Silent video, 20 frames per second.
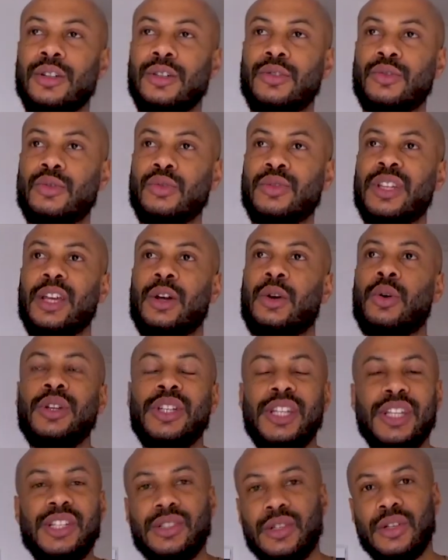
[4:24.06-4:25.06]
toutes les
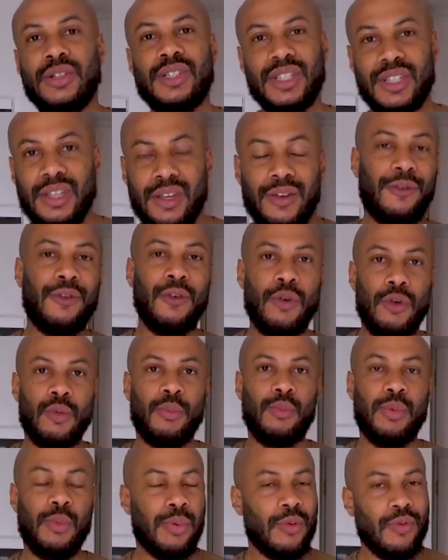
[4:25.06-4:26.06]
connaissances qu'il faut
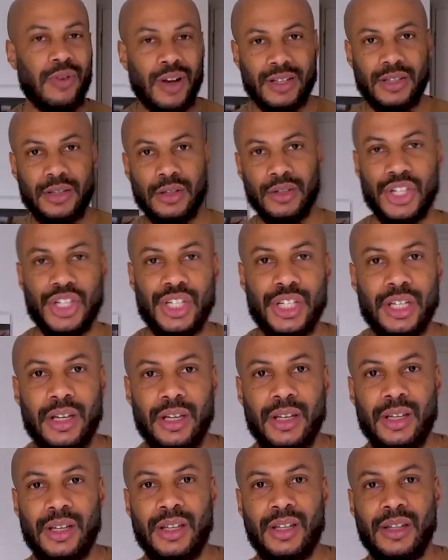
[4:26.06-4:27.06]
pour pouvoir s'enrichir,
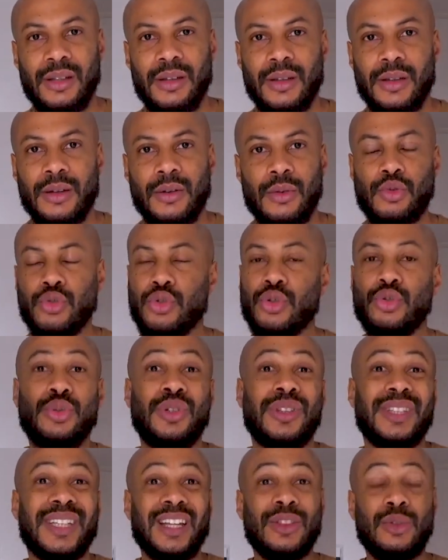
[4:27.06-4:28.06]

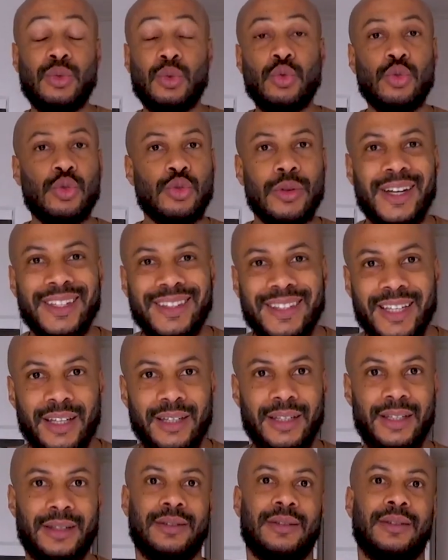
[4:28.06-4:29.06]
Aujourd'hui, tu as tout sur
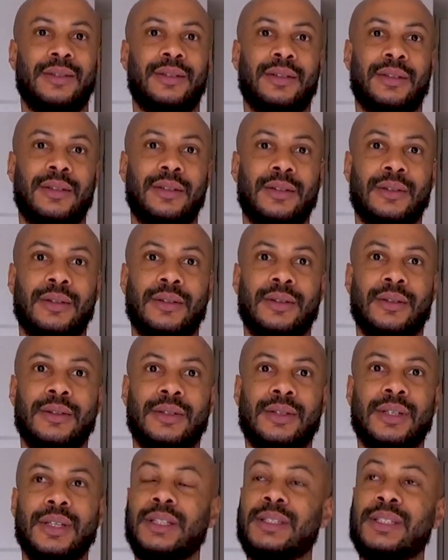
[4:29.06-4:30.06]
Internet.
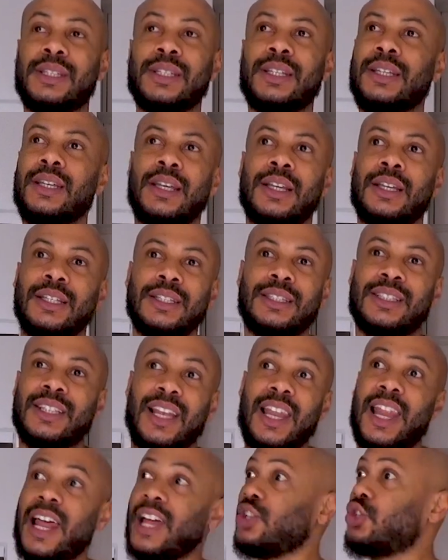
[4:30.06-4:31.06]
C'est
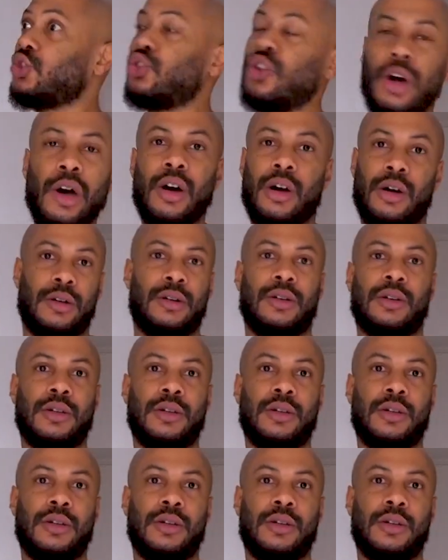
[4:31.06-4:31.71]
l'âge d'or.